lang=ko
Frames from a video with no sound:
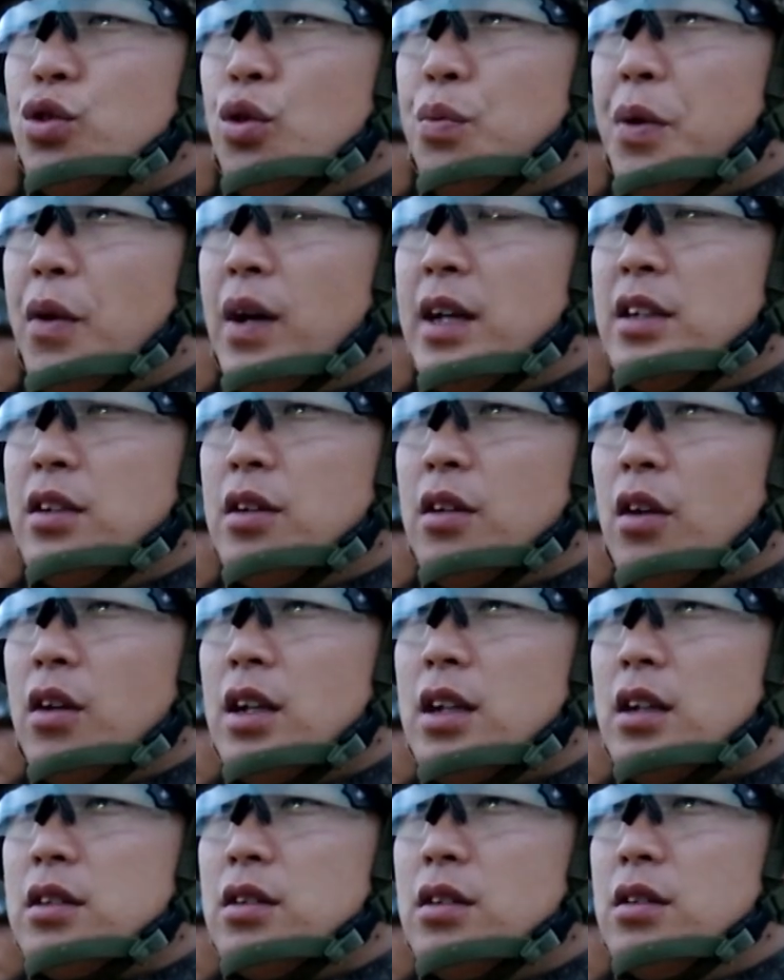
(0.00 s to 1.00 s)
GOP 완전
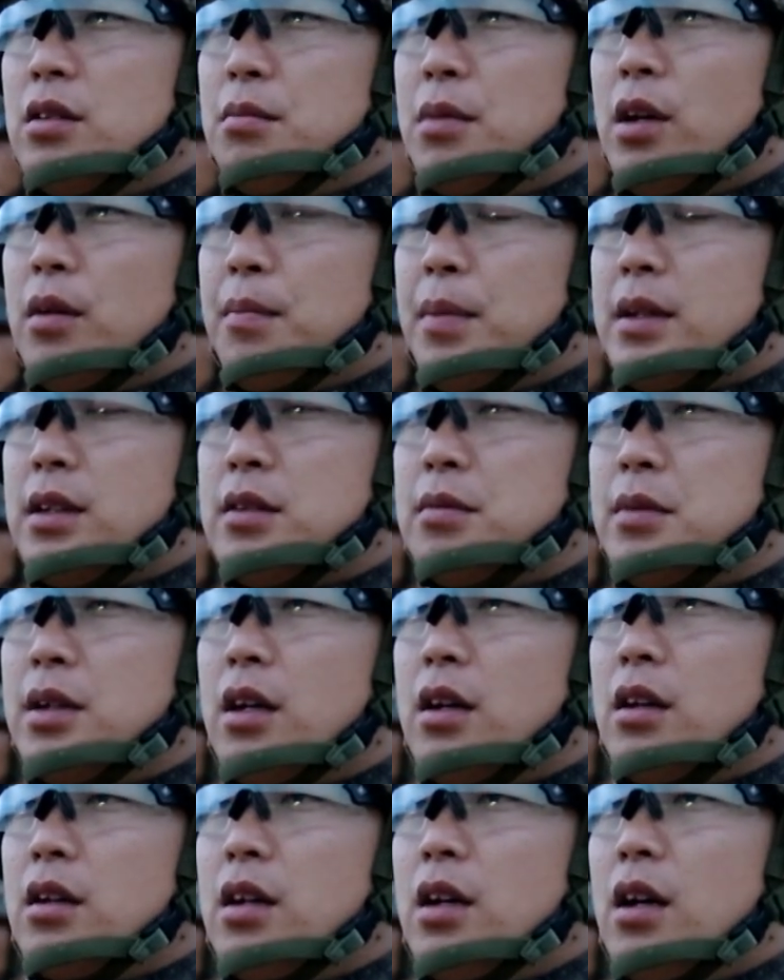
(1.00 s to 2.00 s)
경계 작전을 명
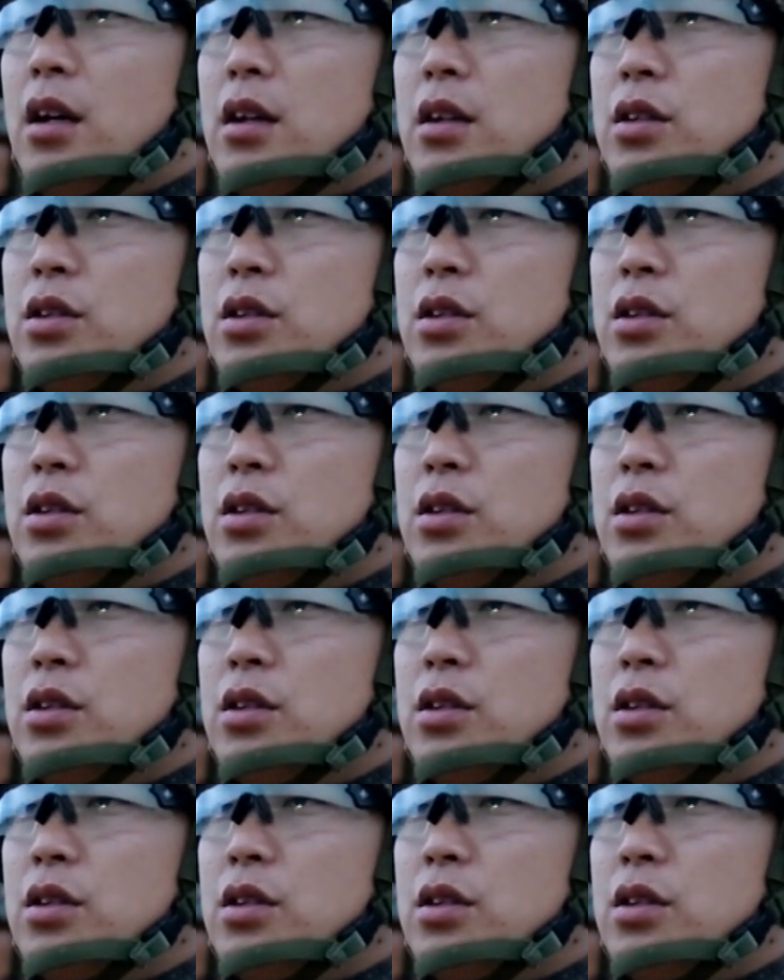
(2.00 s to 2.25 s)
받았습니다. 예,